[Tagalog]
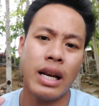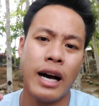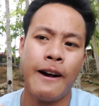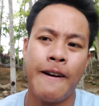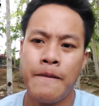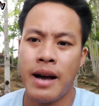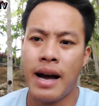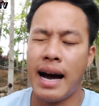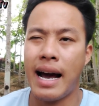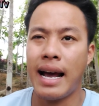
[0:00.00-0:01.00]
nila
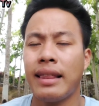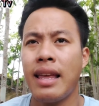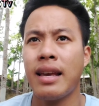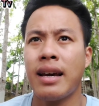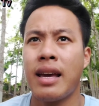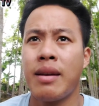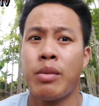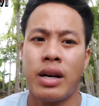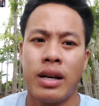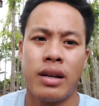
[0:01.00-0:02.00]
uh, I think kay
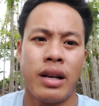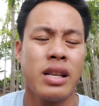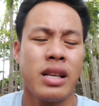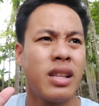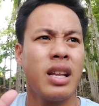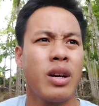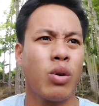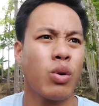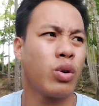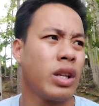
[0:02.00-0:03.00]
marag last day
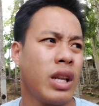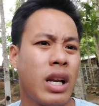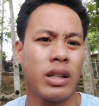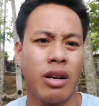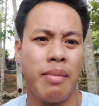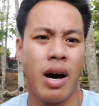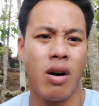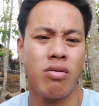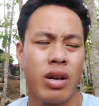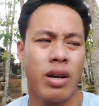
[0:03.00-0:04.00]
naguro ni nila
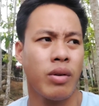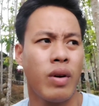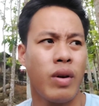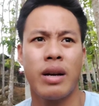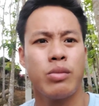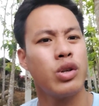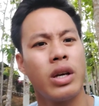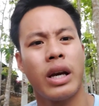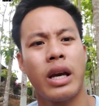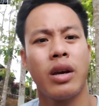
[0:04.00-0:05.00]
trabaho kay marag wala na medyo
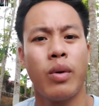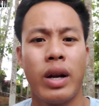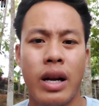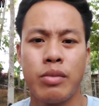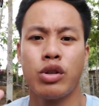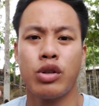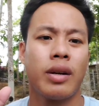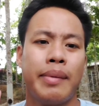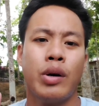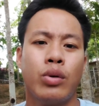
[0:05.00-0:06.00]
kay wala na medyo
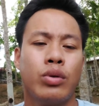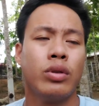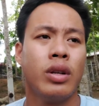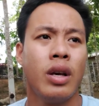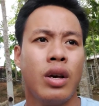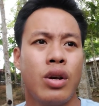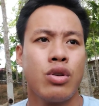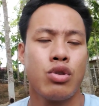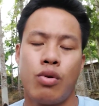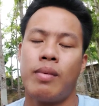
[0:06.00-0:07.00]
trabaho nun
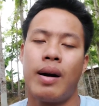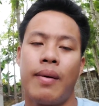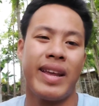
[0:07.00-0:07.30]
so mga